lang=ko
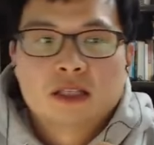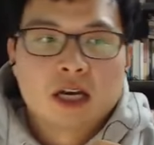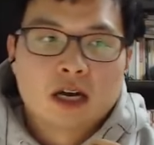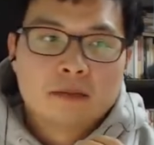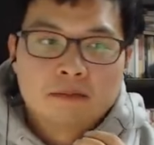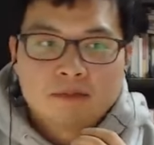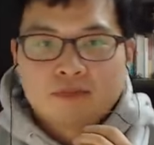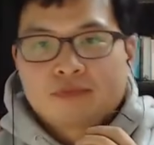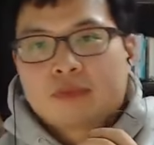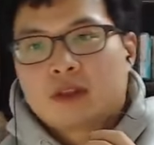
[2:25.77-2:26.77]
자,
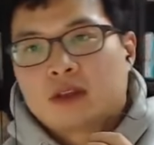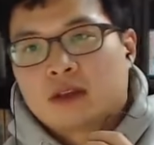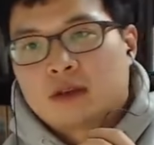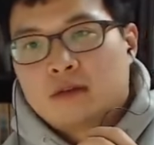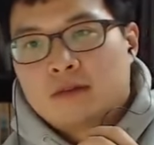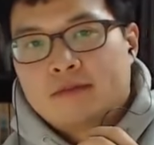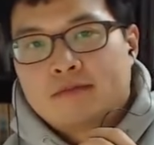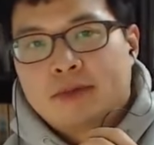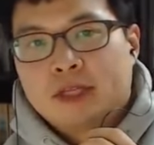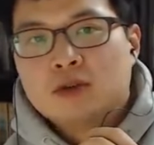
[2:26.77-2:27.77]

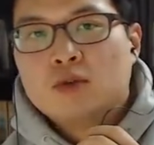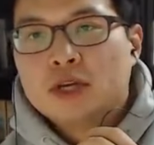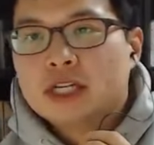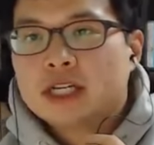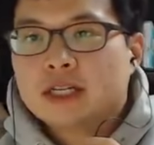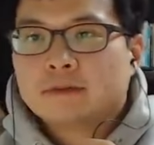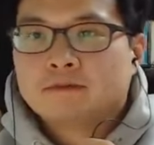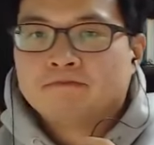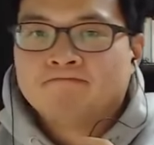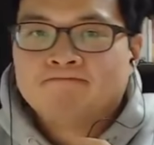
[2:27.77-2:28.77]

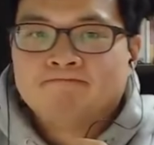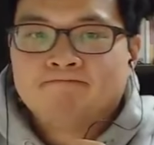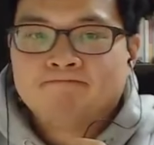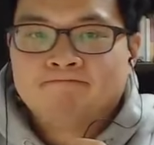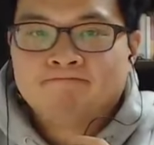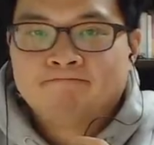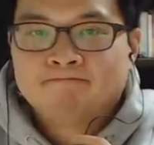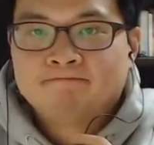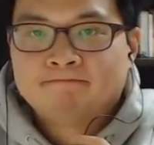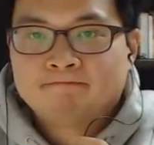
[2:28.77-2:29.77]
비트코인은
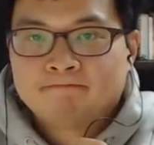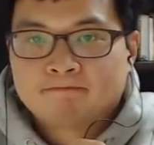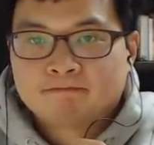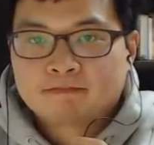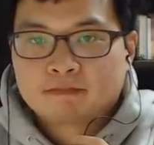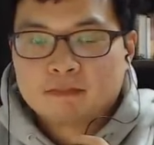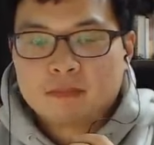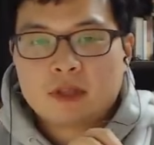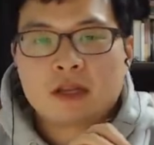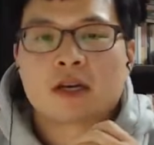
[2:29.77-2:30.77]
음,
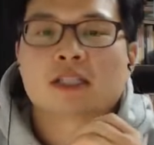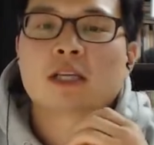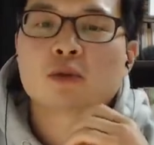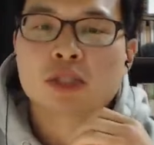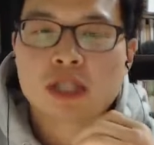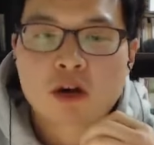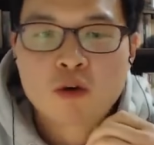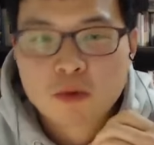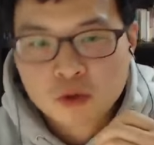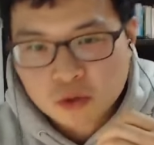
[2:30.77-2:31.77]
그러니까 사토시
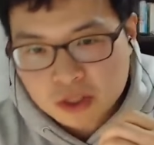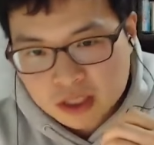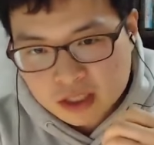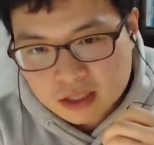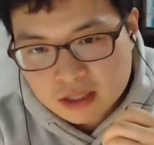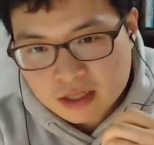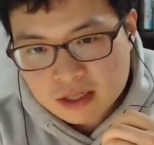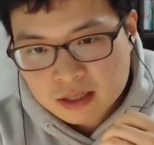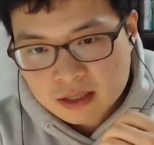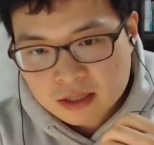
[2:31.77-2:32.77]
나코모토는
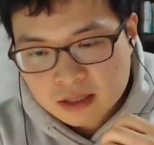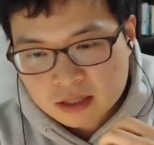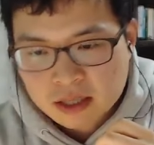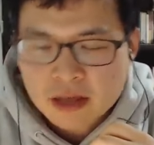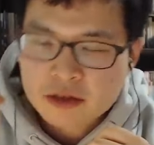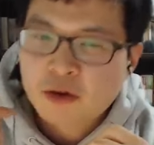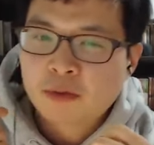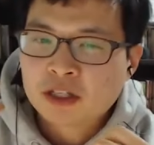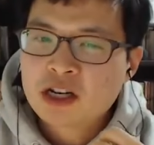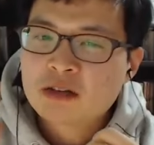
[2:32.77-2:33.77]
나
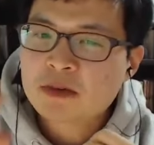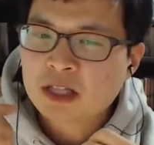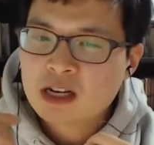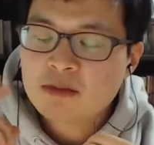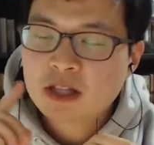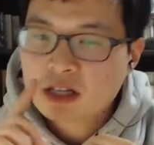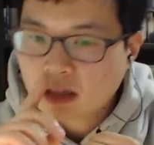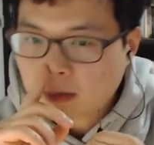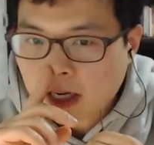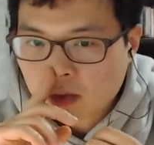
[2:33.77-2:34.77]
이거 틀리면 틀리면
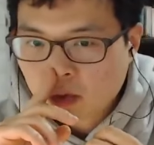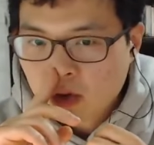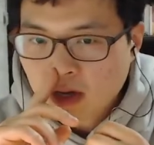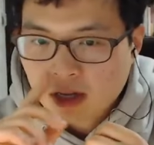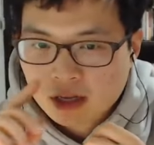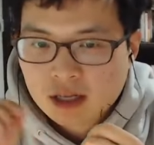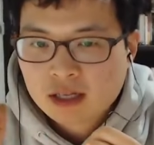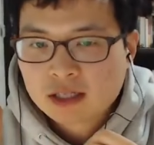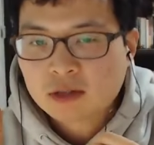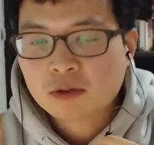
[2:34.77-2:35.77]
틀렸다고 말해줘.
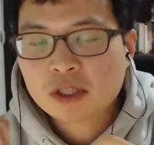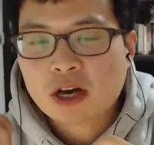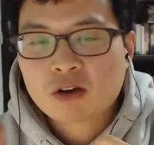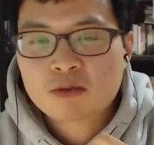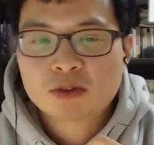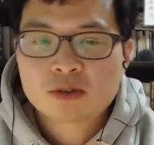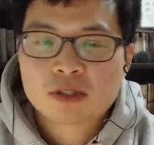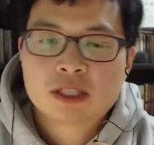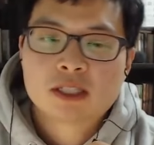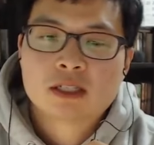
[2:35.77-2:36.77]
음. 사토시
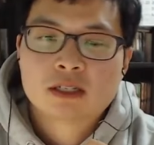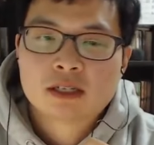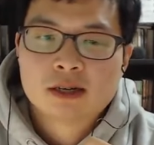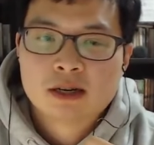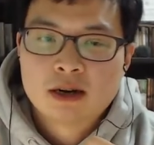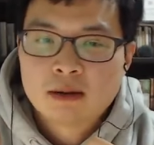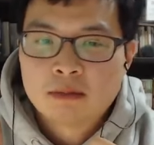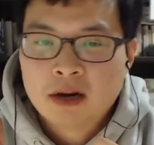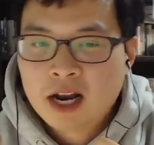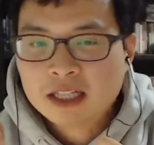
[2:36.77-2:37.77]
나코모토는
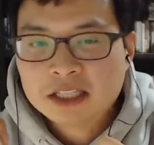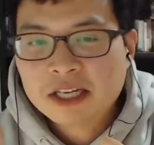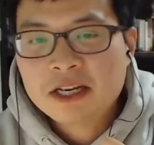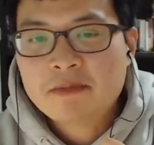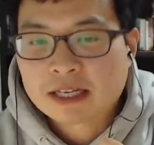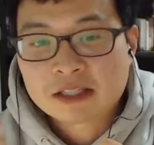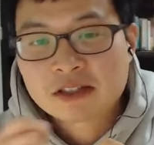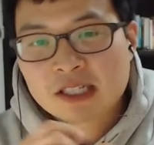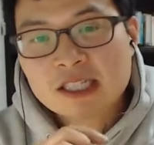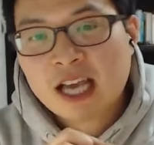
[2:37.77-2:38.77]
블록체인
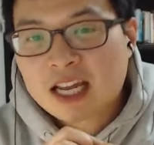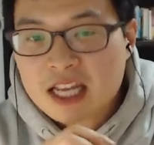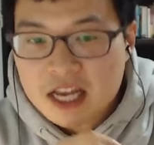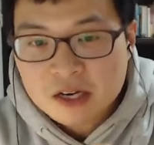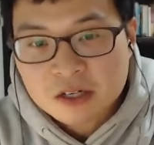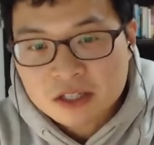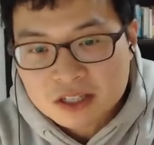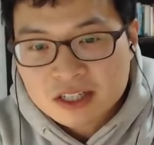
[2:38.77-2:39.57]
백서를 쓴 게 아니에요.